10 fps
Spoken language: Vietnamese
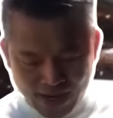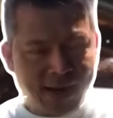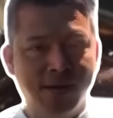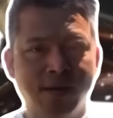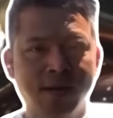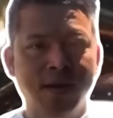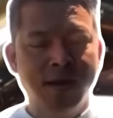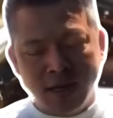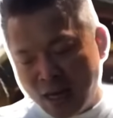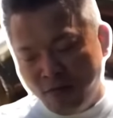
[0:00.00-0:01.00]
à,
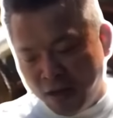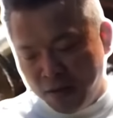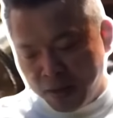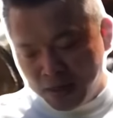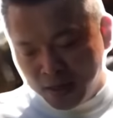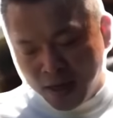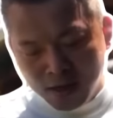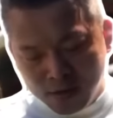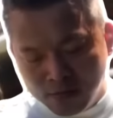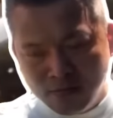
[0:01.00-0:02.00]
các quý vị mà chỉ
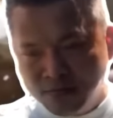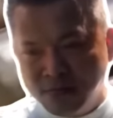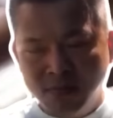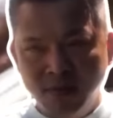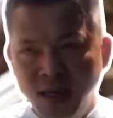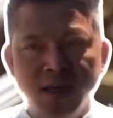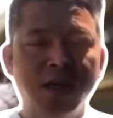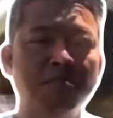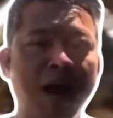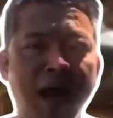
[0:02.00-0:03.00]
cần viết
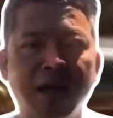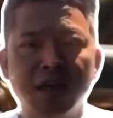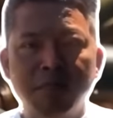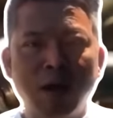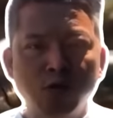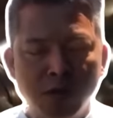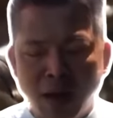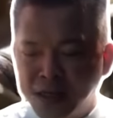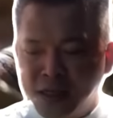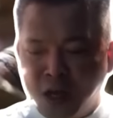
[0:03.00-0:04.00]
trên bài trên báo trên
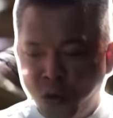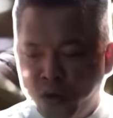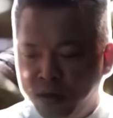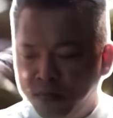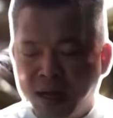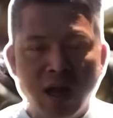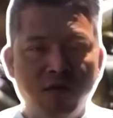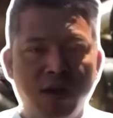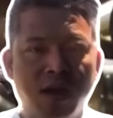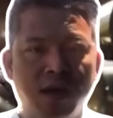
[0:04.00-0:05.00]
mạng xã hội mà các quý
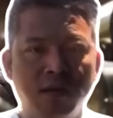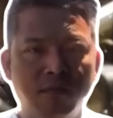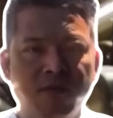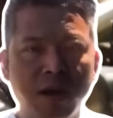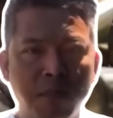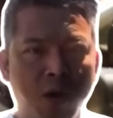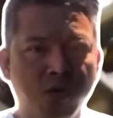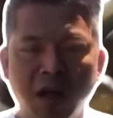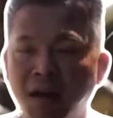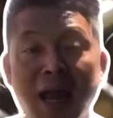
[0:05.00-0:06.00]
vị phát biểu
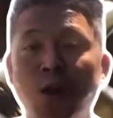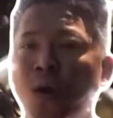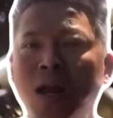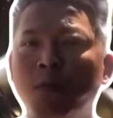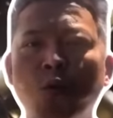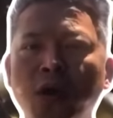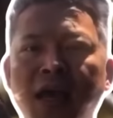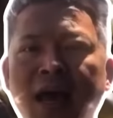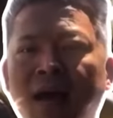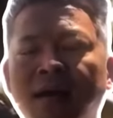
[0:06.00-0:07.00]
rằng Đài Loan là một quốc
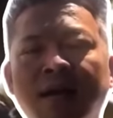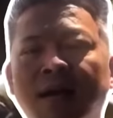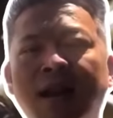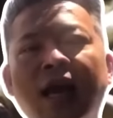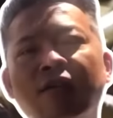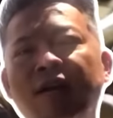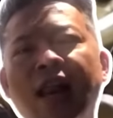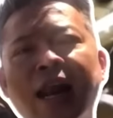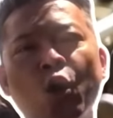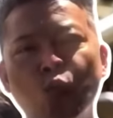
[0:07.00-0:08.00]
gia là các quý vị
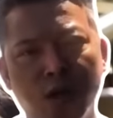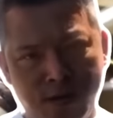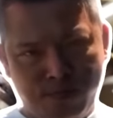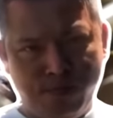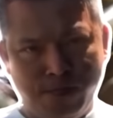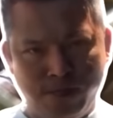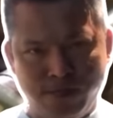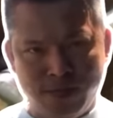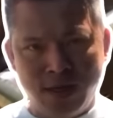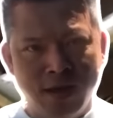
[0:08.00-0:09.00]
là anh hùng rồi
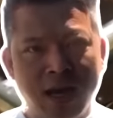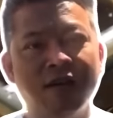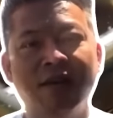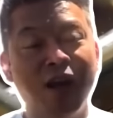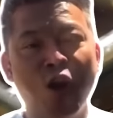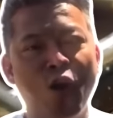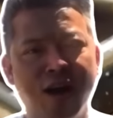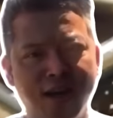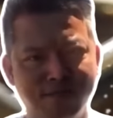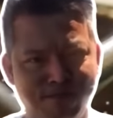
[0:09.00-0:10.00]
các vị ngon
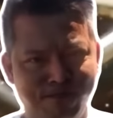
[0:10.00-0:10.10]
rồi đó